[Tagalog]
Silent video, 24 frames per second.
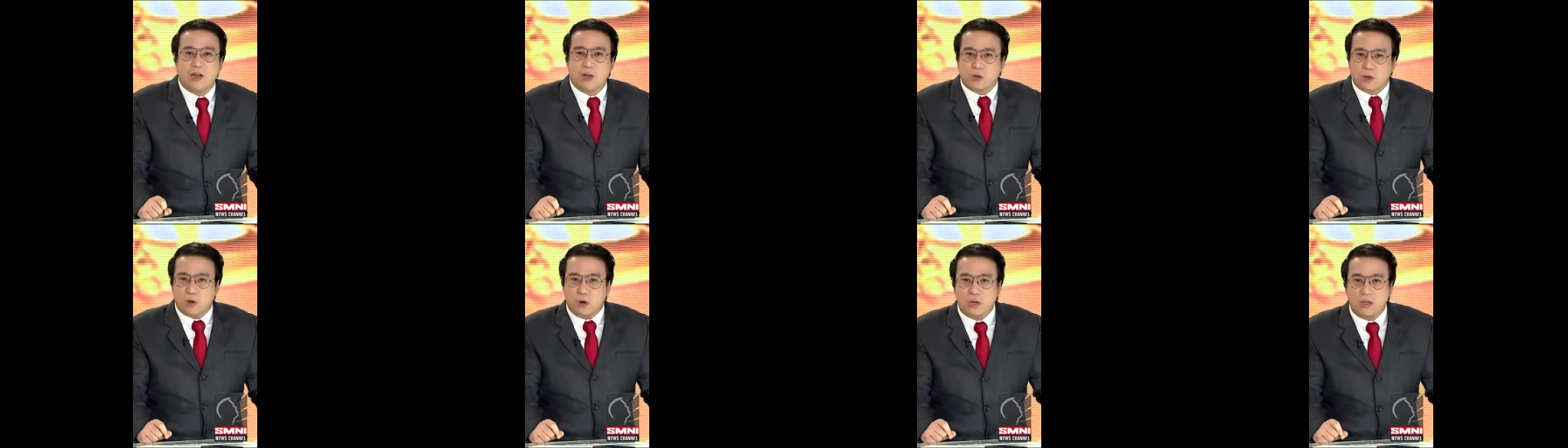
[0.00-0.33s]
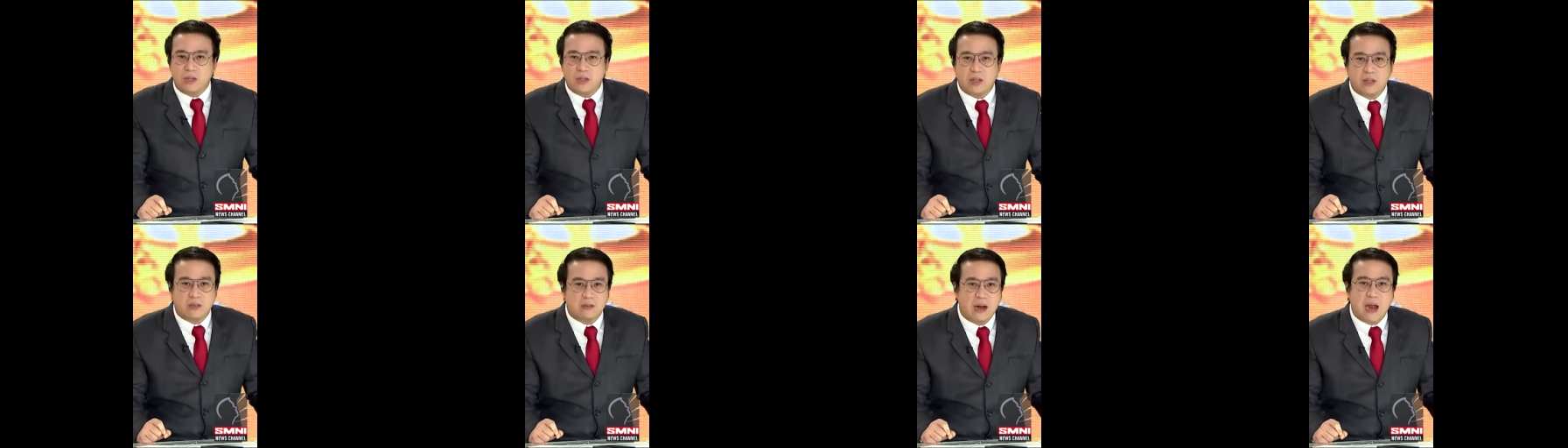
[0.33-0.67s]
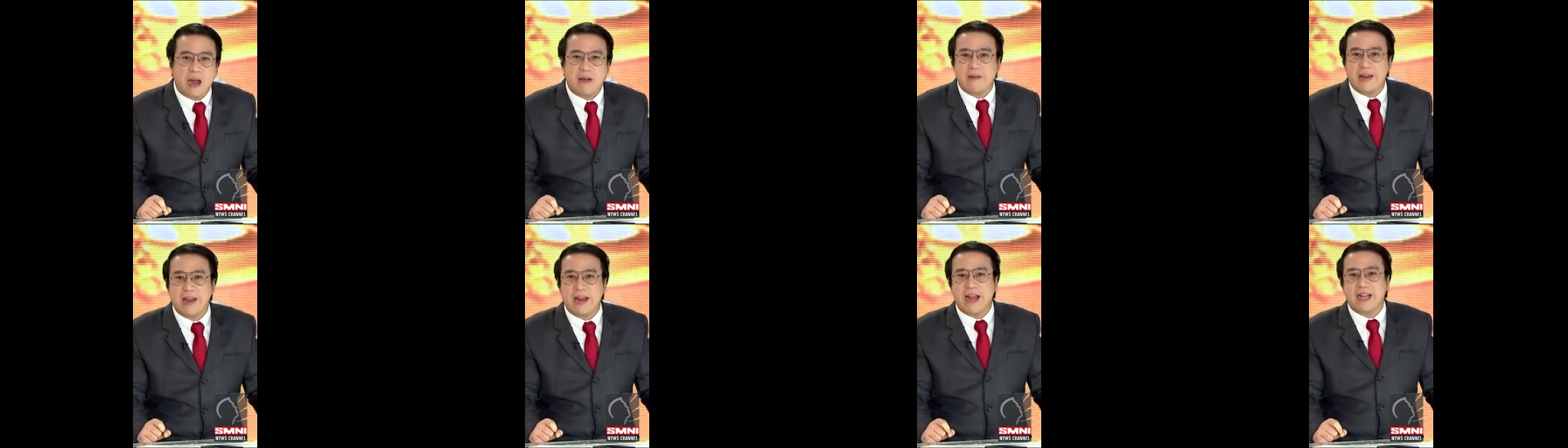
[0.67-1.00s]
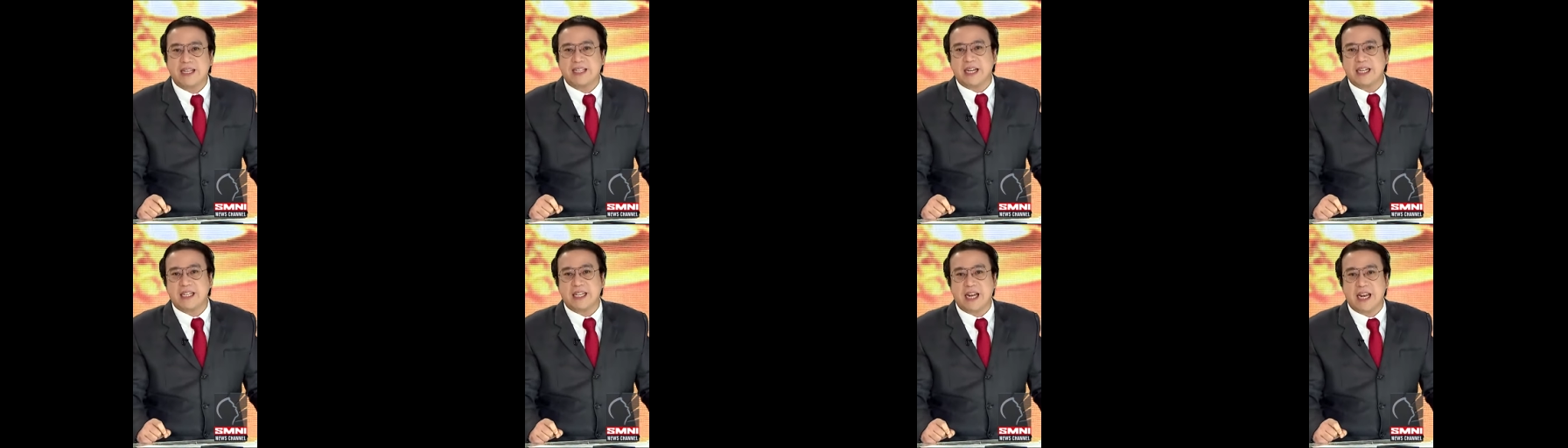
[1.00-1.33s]
Contrary yan
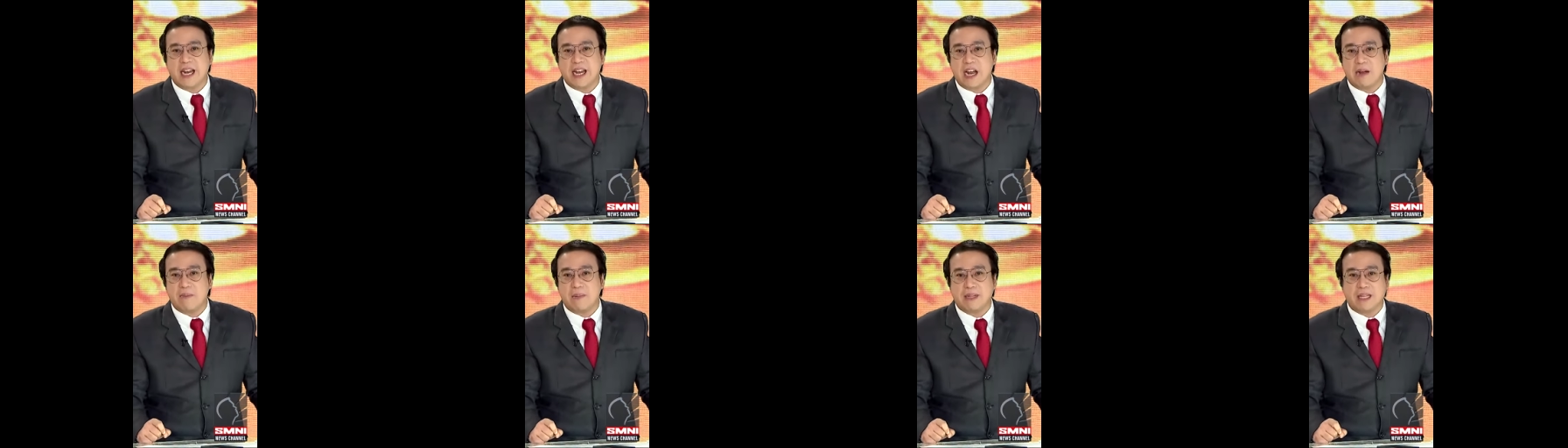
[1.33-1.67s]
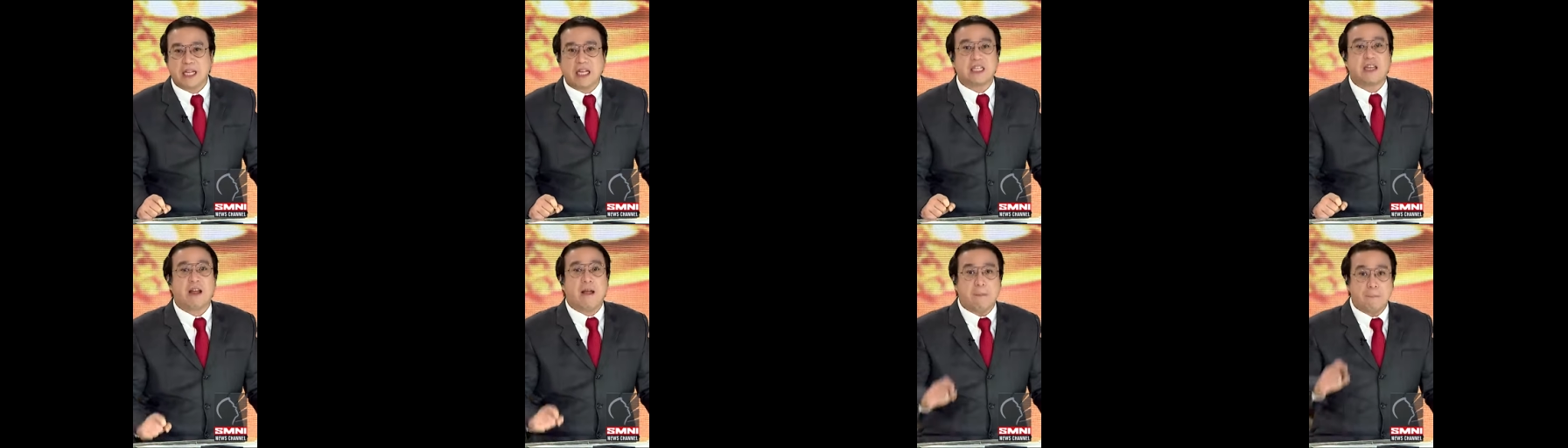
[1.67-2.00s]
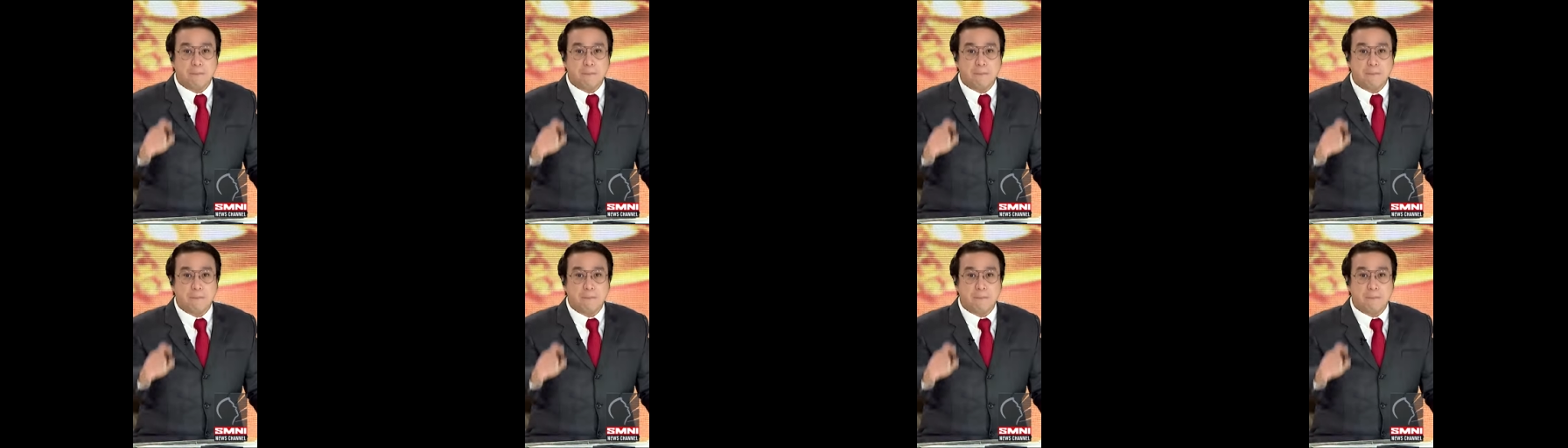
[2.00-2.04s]
sa saligang batas.